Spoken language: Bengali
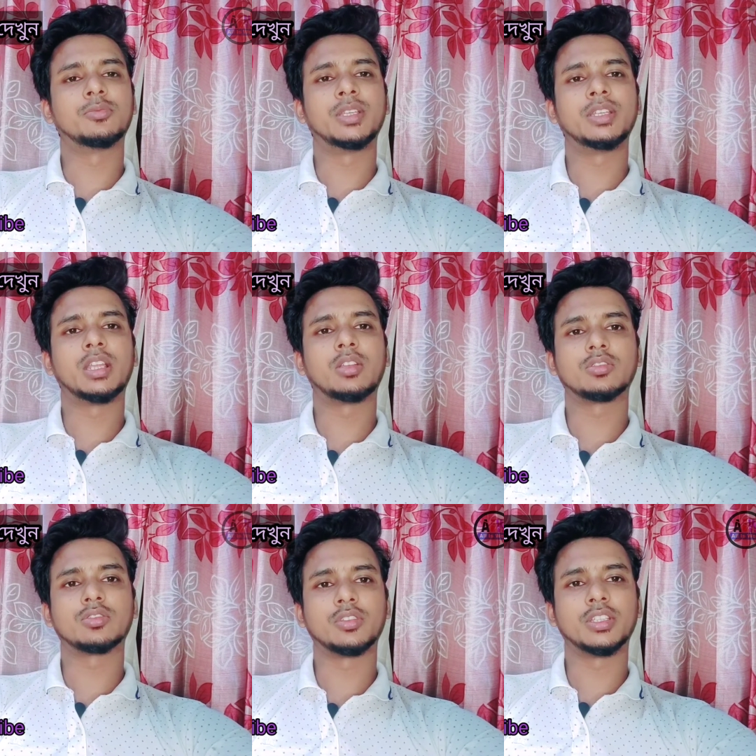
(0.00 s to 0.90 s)
পিনটা
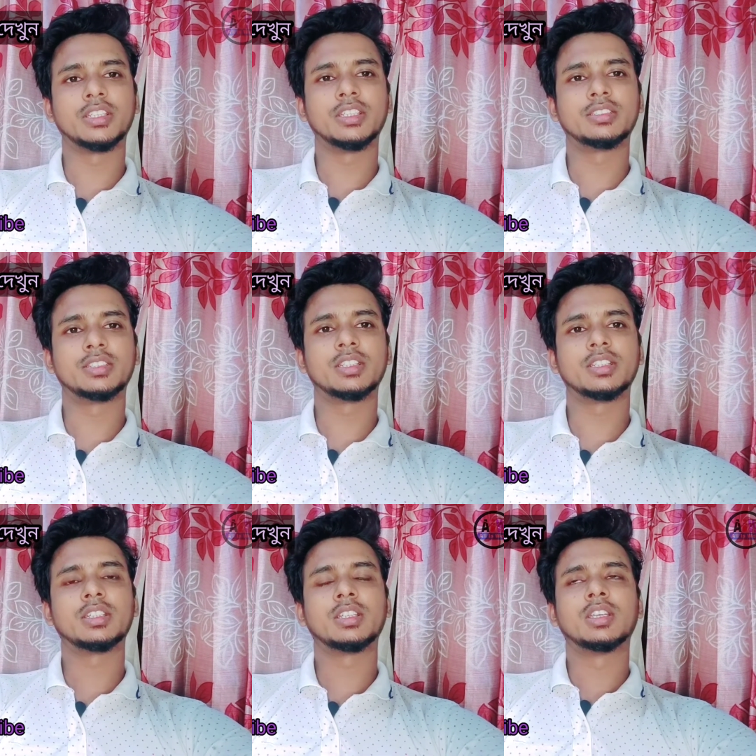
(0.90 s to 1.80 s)
নষ্ট হয়ে গিয়েছে
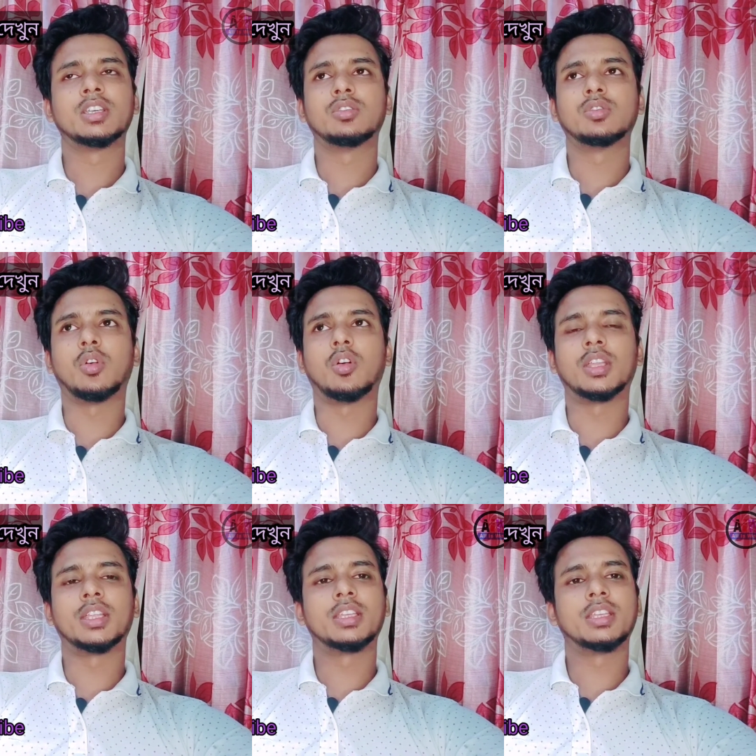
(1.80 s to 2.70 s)
তো
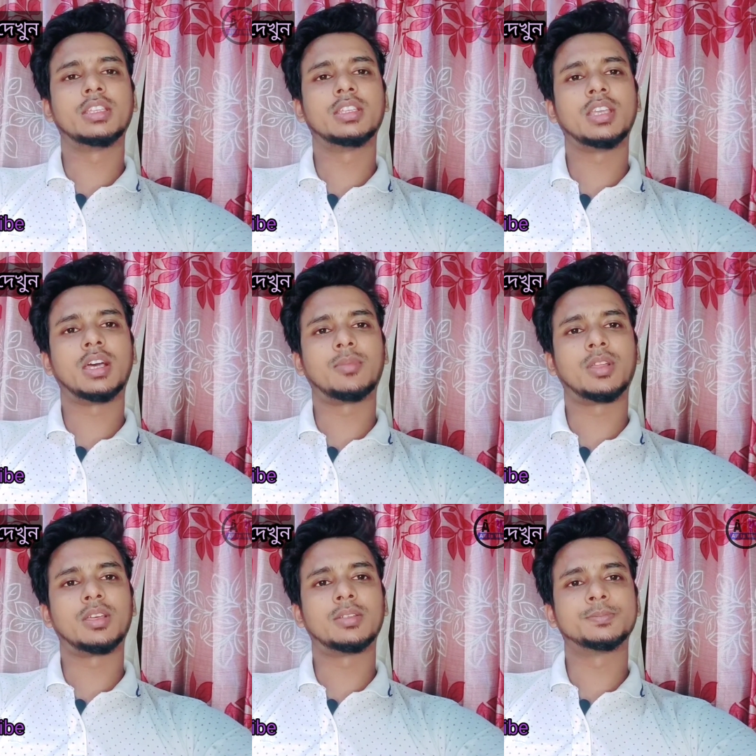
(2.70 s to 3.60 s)
অনেকেই আমরা